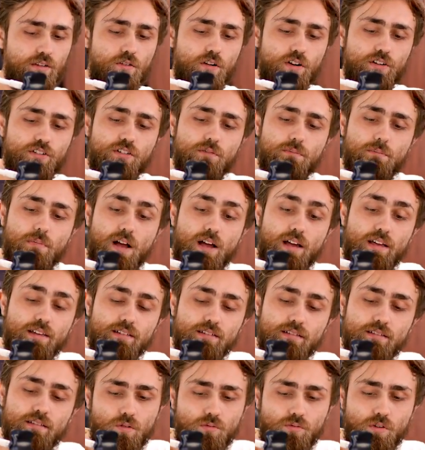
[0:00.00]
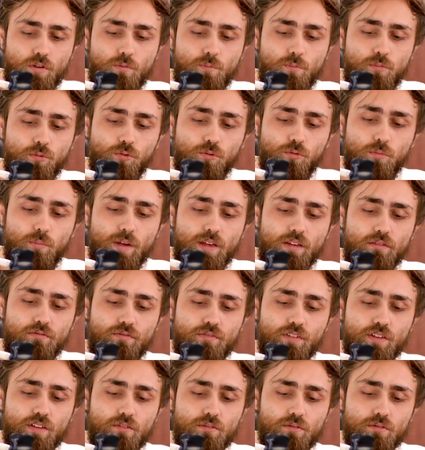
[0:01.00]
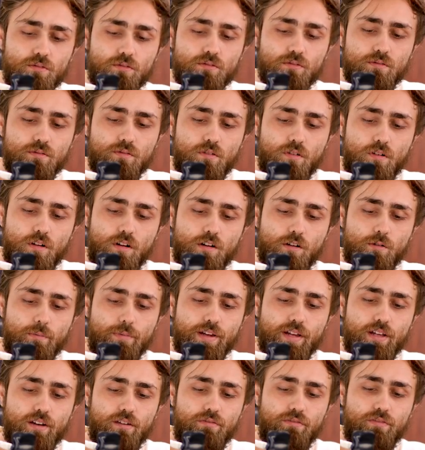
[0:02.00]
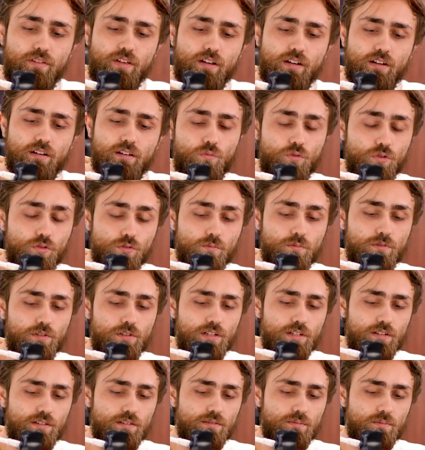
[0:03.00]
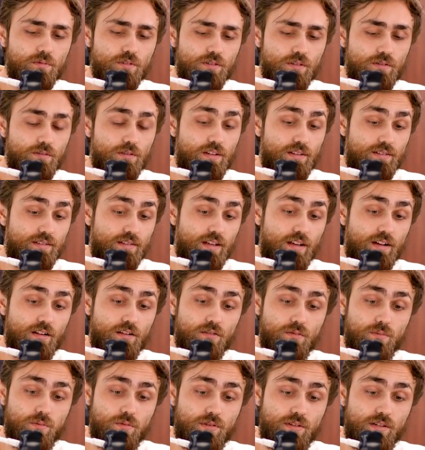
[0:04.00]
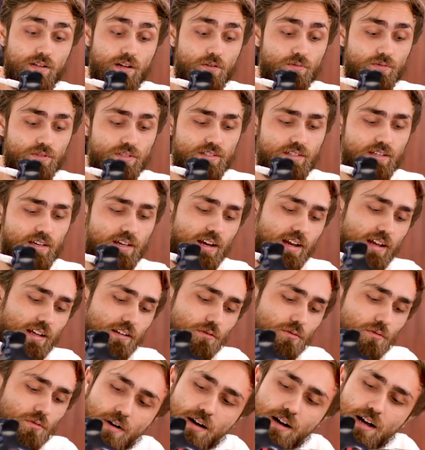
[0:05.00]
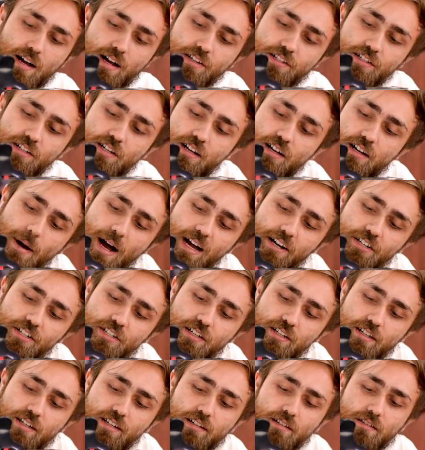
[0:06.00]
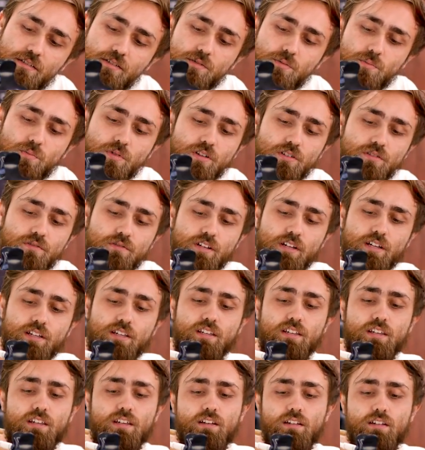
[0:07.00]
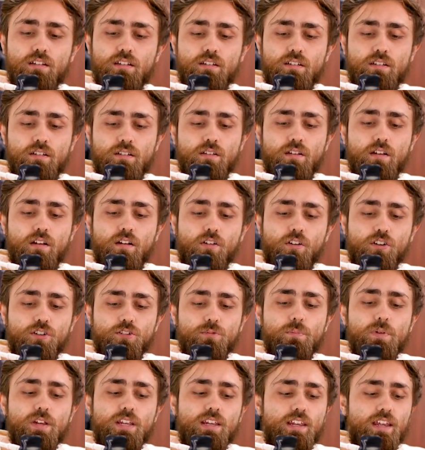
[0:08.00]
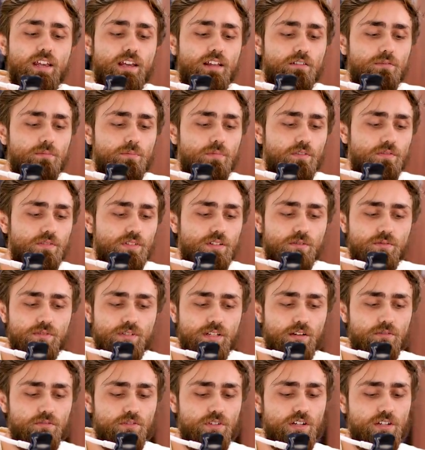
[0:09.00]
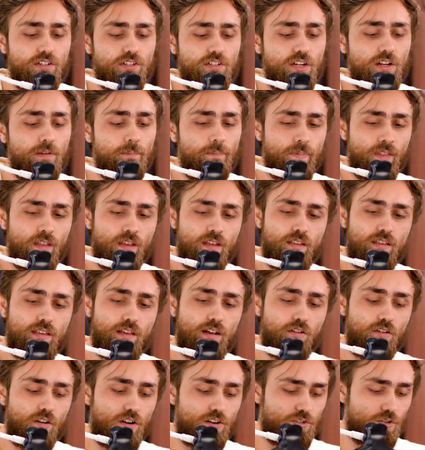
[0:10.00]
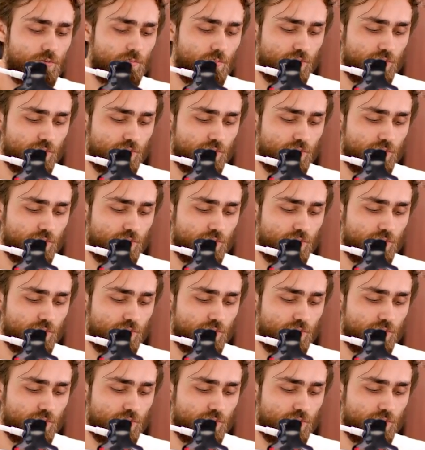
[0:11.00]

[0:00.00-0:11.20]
goste mais. Eu tenho um pulso bem fino, Olha como é que ele fica. Muito bonito esse modelo da Séculos, por sinal discreto. Uma caixa baixa, né? Você pode ver aqui relógio pequeno para você usar no dia a dia. E agora deixa